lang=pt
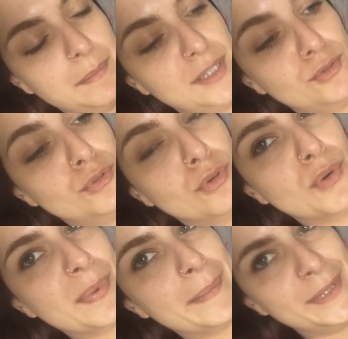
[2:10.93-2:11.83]
Mas tudo
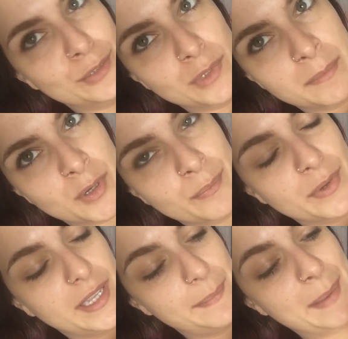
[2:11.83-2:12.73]
culpa minha do meu irmão,
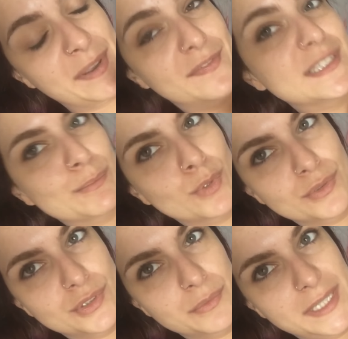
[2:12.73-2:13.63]
porque minha mãe fez
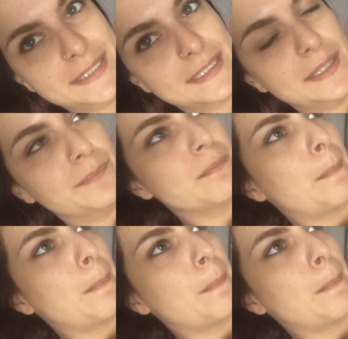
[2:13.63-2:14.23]
bolo de uísque.